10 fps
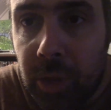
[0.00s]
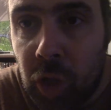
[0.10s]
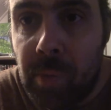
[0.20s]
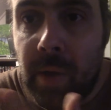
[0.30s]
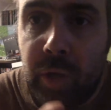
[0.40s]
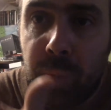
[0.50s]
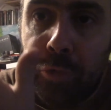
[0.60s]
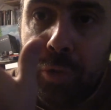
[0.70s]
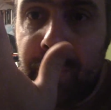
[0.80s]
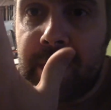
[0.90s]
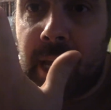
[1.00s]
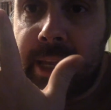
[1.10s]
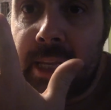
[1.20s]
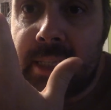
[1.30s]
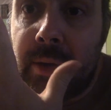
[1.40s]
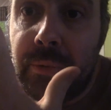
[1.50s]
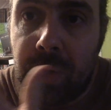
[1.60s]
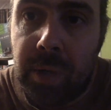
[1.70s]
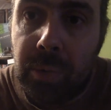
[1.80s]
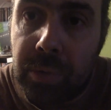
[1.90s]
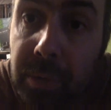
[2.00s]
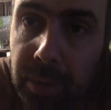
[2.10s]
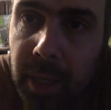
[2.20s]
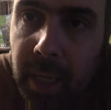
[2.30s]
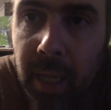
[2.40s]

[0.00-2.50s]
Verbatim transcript: Dans ma vie, je me suis fait straquer cinq fois, donc euh,